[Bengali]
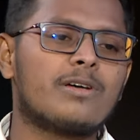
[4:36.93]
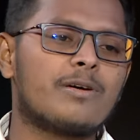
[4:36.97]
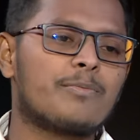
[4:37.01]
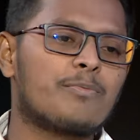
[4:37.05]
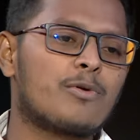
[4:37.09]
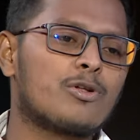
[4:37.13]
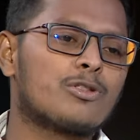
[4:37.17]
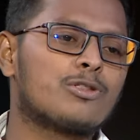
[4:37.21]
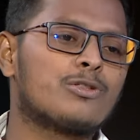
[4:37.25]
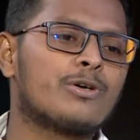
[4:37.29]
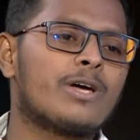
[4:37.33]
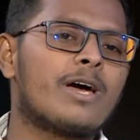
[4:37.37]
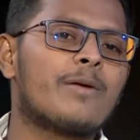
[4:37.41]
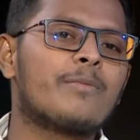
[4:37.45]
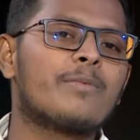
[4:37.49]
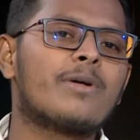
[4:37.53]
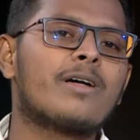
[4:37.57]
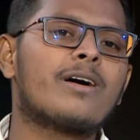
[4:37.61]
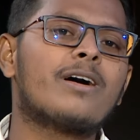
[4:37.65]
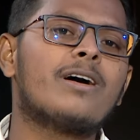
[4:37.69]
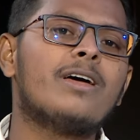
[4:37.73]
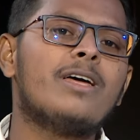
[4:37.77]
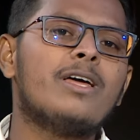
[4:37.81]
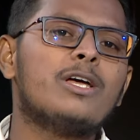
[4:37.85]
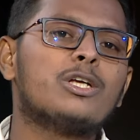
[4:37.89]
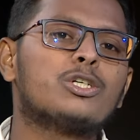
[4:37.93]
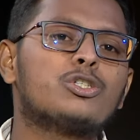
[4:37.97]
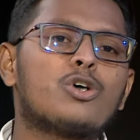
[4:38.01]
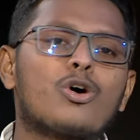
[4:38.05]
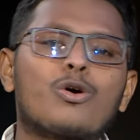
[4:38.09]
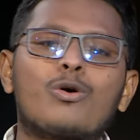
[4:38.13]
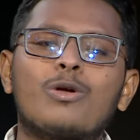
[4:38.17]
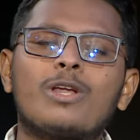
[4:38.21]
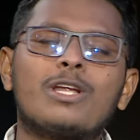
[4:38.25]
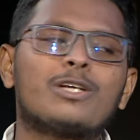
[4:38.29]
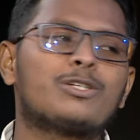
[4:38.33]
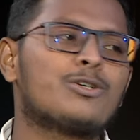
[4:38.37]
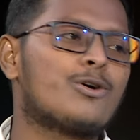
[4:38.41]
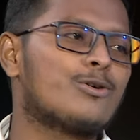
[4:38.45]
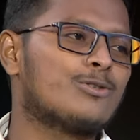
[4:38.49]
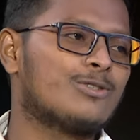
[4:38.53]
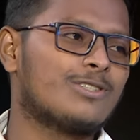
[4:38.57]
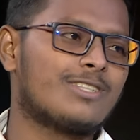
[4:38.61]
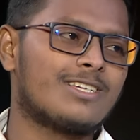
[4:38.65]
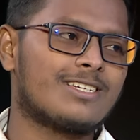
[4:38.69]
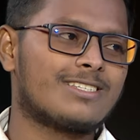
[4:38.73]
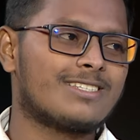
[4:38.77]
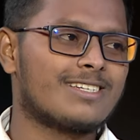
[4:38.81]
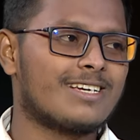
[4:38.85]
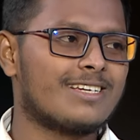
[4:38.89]
প্রত্যয়ে আমরা সকলে
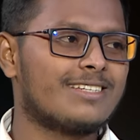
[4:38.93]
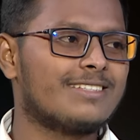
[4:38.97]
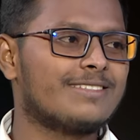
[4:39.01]
সহযোগিতা চাই